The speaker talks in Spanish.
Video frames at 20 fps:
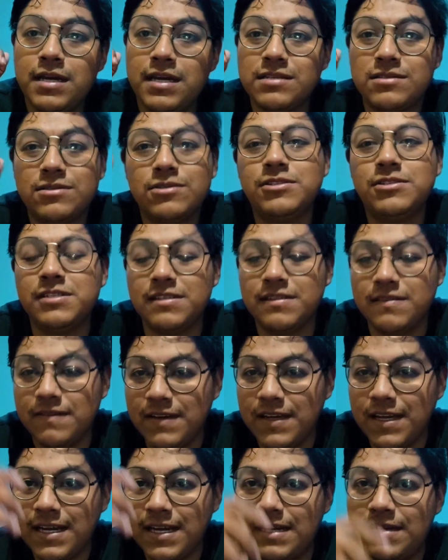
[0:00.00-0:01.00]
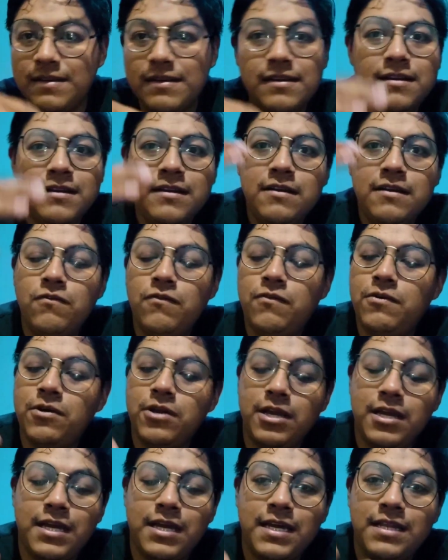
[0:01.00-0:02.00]
Esto significa
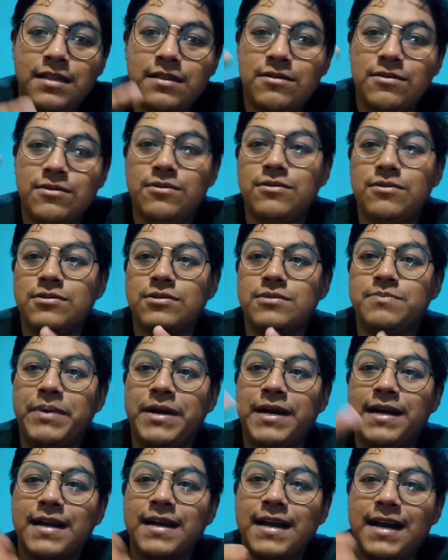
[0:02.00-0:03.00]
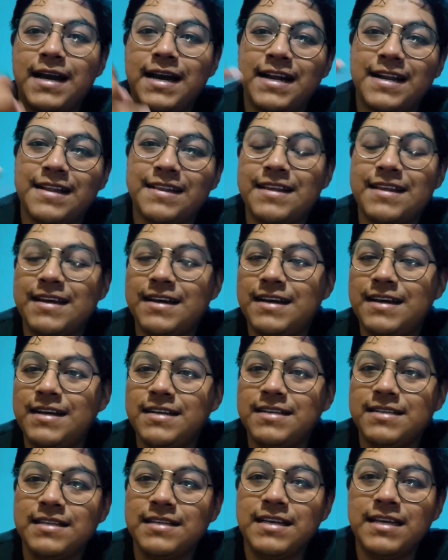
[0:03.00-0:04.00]
folletos,
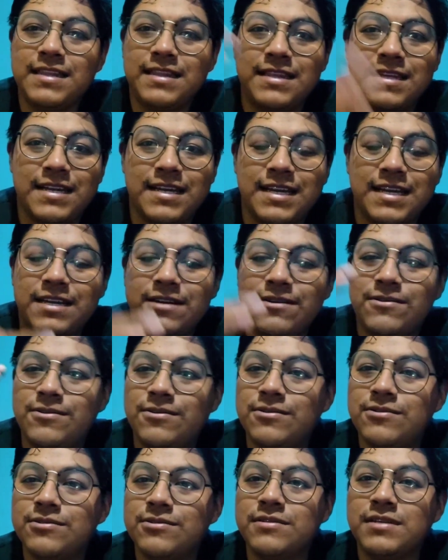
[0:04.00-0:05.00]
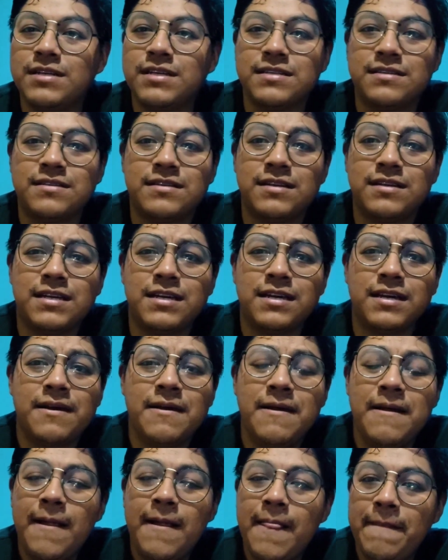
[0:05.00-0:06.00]
pancartas, letreros,
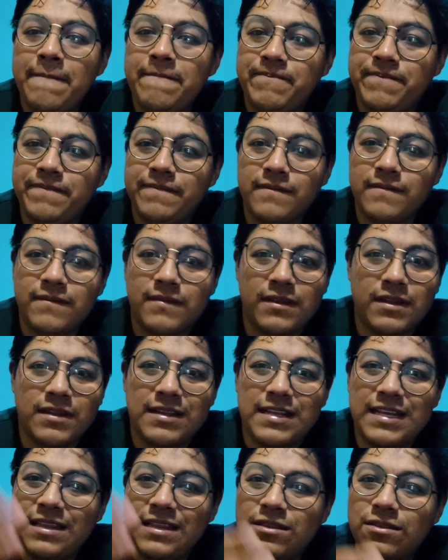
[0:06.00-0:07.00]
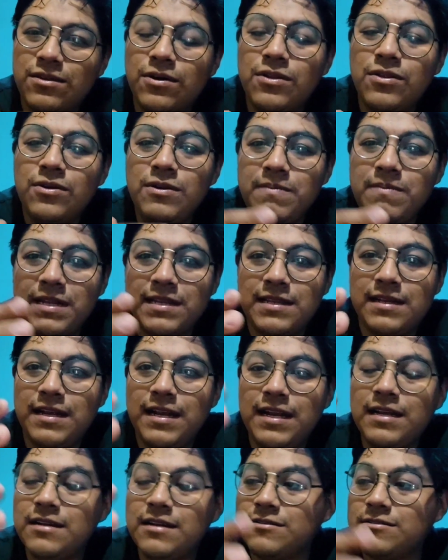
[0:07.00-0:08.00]
este, de todo el
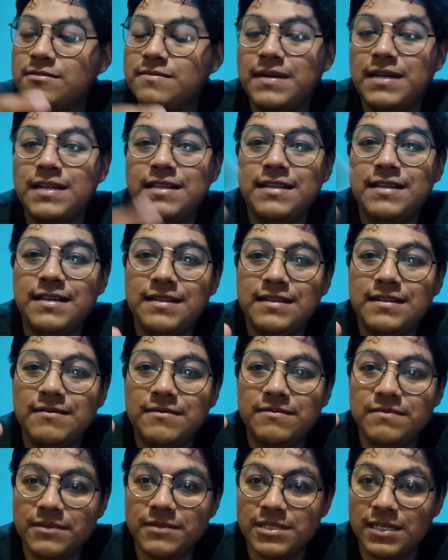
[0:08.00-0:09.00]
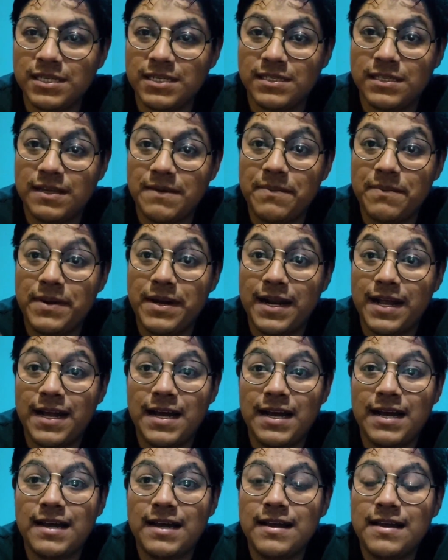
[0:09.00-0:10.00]
material que nos manden este,
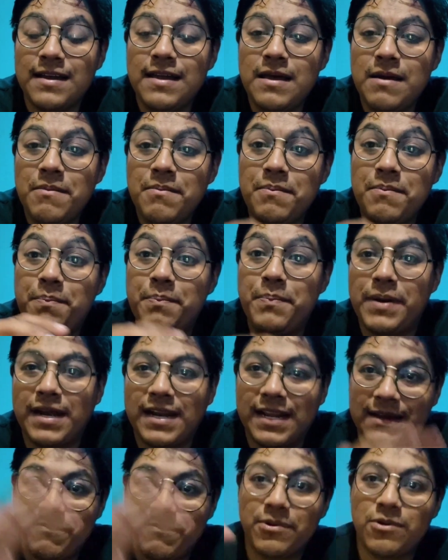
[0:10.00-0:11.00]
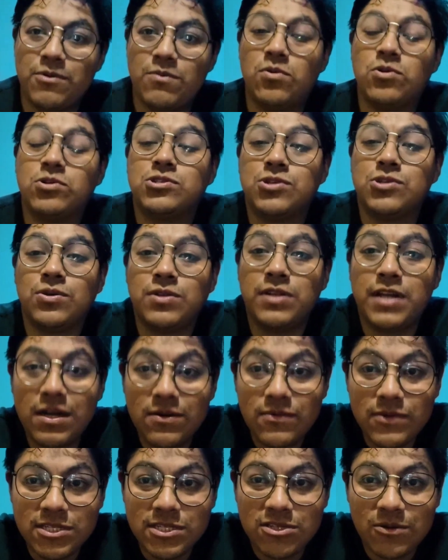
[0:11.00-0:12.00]
para,
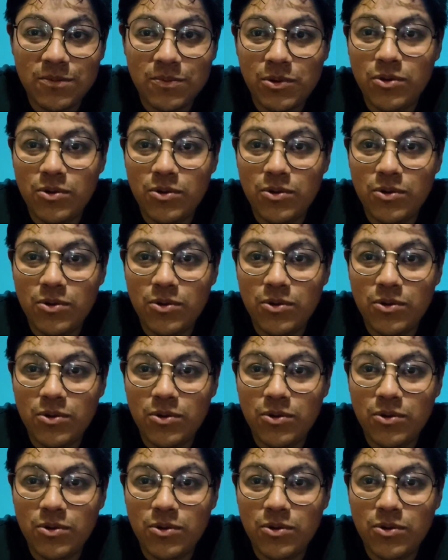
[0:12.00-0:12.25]
promocionar nuestro